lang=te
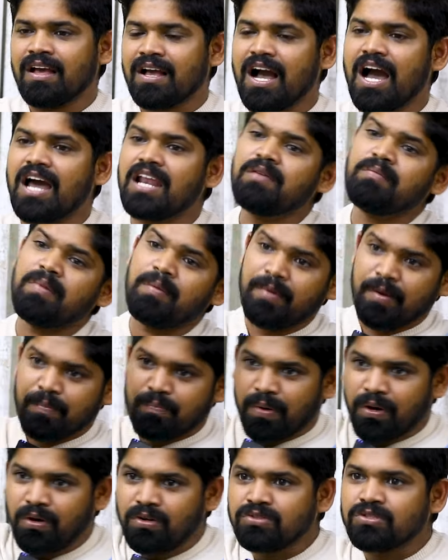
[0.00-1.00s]
కానీ మేము
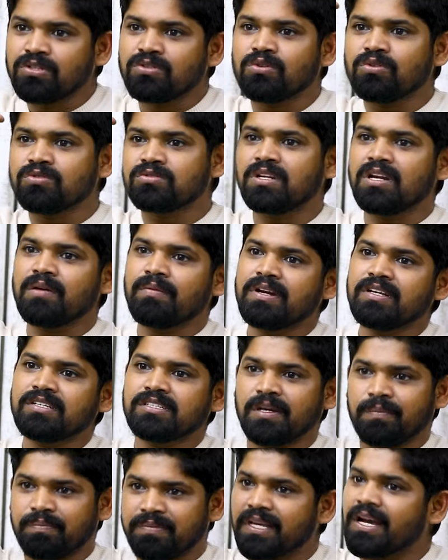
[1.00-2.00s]
ఎప్పటి నుంచో దోస్తున్నామని
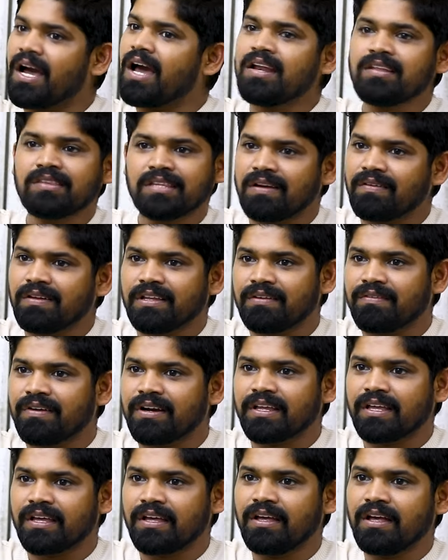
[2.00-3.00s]
చెప్తే కానీ తెలియదు
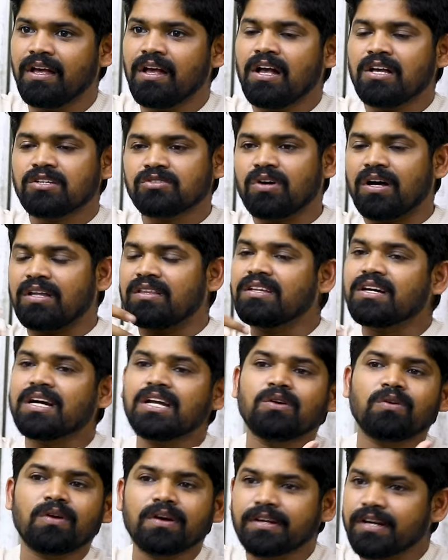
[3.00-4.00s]
ఎవరికి సో
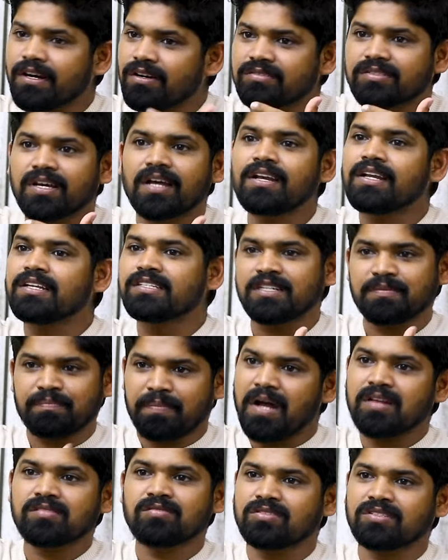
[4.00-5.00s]
అందుకని ఒకటి రెండు సార్లు నేను
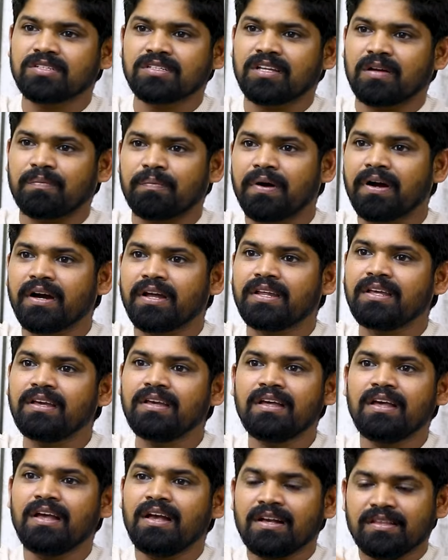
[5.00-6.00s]
చెప్పాల్సి వచ్చింది తప్ప కానీ
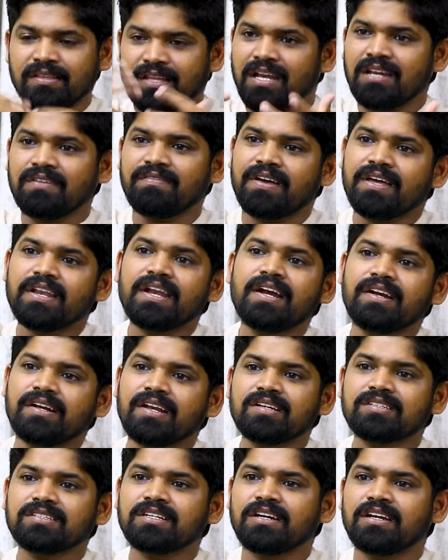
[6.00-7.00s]
దానికి వేరే
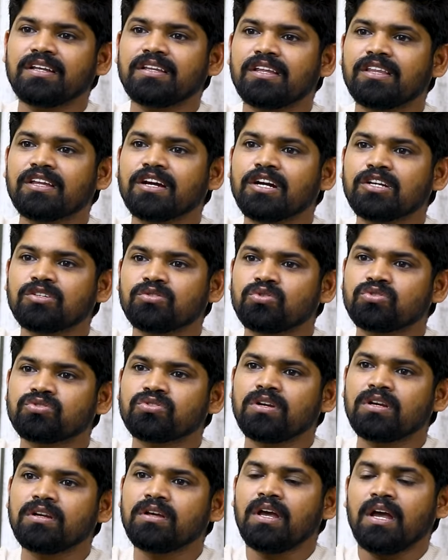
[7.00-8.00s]
ఇంటెన్షన్ లేదు ఎందుకంటే చూసిన
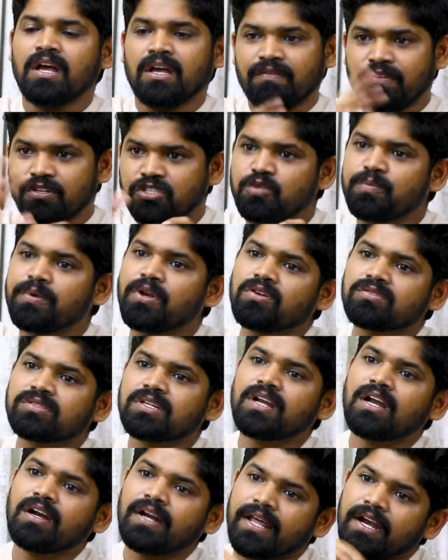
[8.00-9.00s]
వాళ్ళు విష్ణుప్రియ
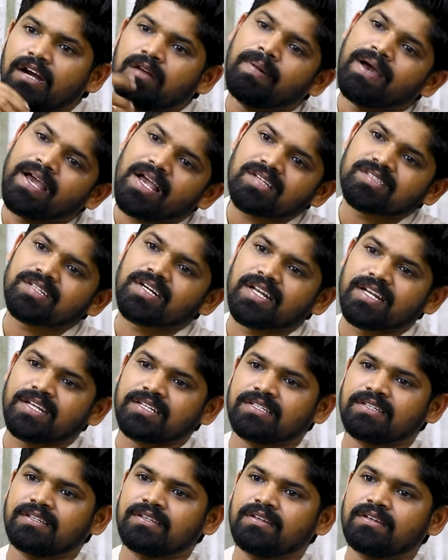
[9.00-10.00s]
ఒకసారి నన్ను డైరెక్ట్ భయేసాడు
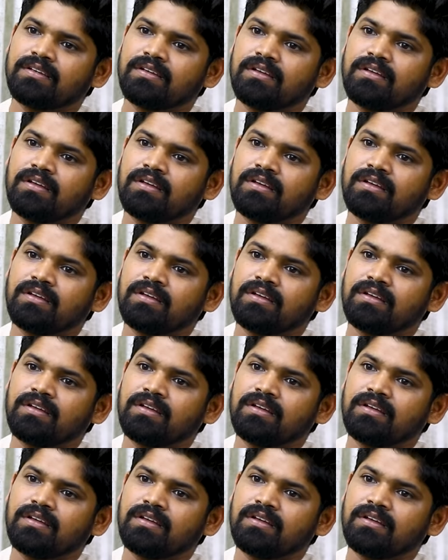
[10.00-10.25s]
అనేసింది